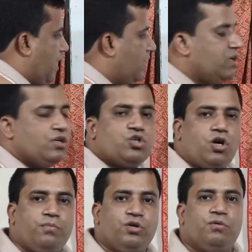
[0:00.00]
বা
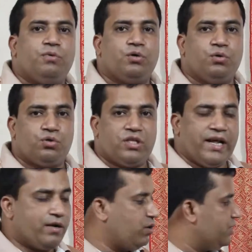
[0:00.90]
সর্বনিম্ন
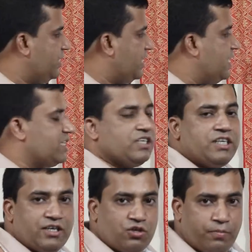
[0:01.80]
গুরুত্বের একক যেখানে এসে
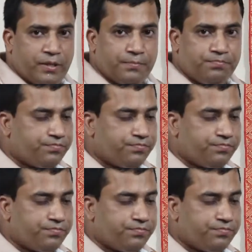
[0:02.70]
শেষ হবে